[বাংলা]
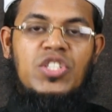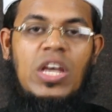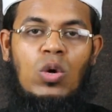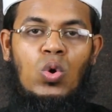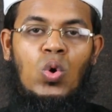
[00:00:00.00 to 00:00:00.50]

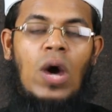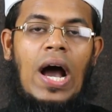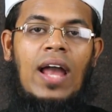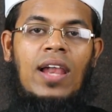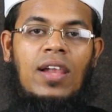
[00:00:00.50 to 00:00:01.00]
যেগুলো
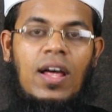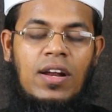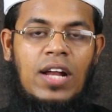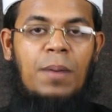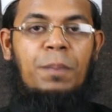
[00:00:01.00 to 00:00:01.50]
আল্লাহর
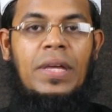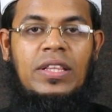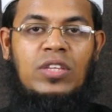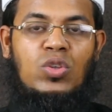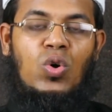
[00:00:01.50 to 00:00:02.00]
নাম
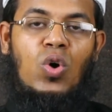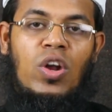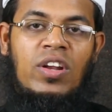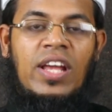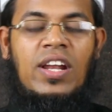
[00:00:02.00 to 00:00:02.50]
ব্যতীত
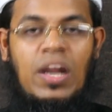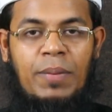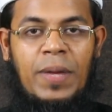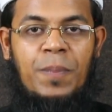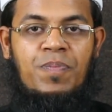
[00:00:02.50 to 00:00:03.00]
অন্যের
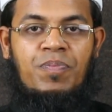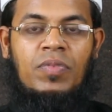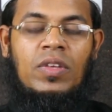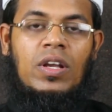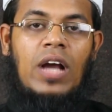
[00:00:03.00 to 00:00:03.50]
নামে
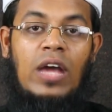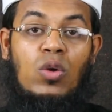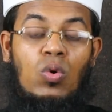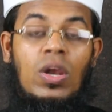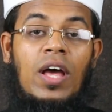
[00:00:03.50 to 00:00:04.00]

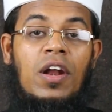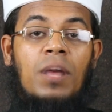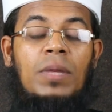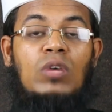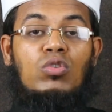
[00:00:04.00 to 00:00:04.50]
গাইরুল্লার
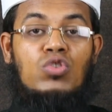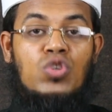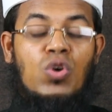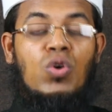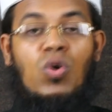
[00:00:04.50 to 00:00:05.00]
নামে
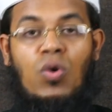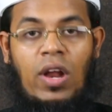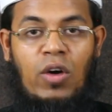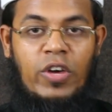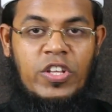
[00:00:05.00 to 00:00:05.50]
উৎসর্গ
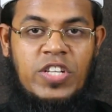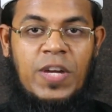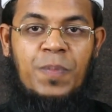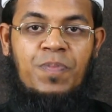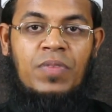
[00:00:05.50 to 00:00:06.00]
করা হয়েছে
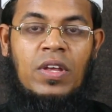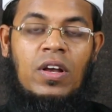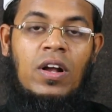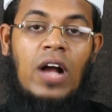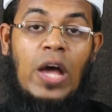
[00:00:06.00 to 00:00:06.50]

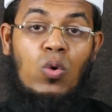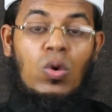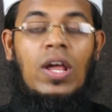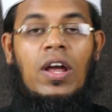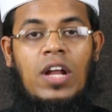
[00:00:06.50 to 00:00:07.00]

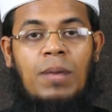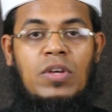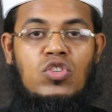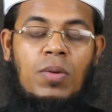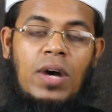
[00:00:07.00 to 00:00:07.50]
গাইরুল্লার নামে
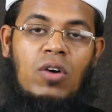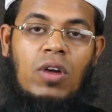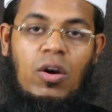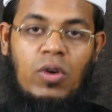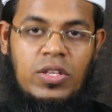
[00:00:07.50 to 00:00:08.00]
জবাহ
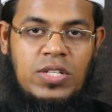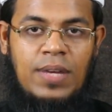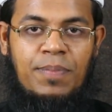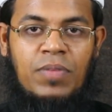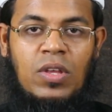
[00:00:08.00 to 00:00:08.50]
করা হয়েছে
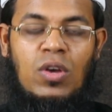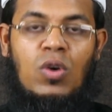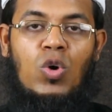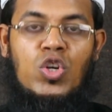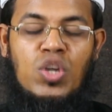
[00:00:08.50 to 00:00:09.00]

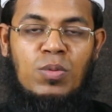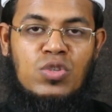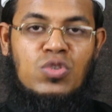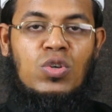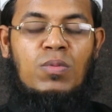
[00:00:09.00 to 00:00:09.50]
ওই
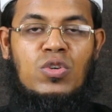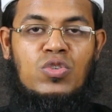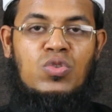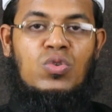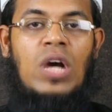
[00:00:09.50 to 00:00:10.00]
সমস্ত
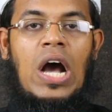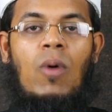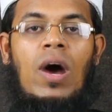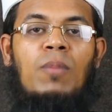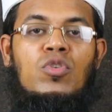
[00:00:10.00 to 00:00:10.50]
বস্তু
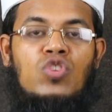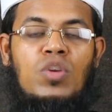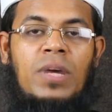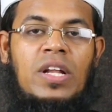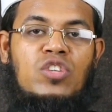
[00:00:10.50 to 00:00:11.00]
খাওয়া
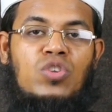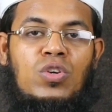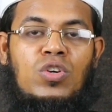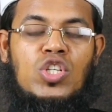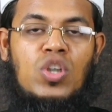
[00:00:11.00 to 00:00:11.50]
মুসলমানের
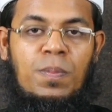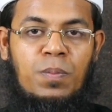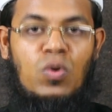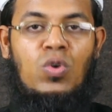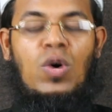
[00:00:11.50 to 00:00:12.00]
জন্য
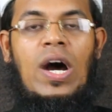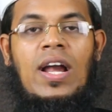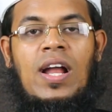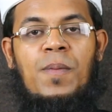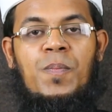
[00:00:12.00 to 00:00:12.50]
সম্পূর্ণ
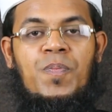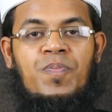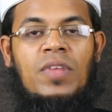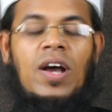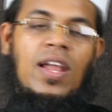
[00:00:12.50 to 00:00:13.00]
হারাম
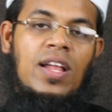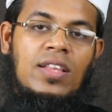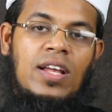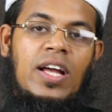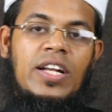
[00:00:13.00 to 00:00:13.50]
আল্লাহ
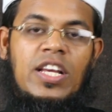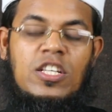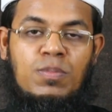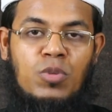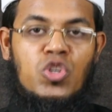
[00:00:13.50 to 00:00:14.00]
তালা এটা
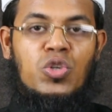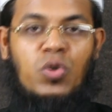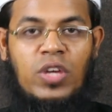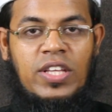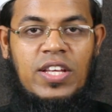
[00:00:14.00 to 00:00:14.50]
স্পষ্ট
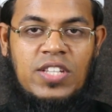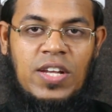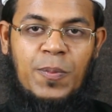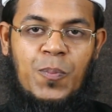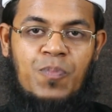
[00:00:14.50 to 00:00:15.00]
করে দিয়েছেন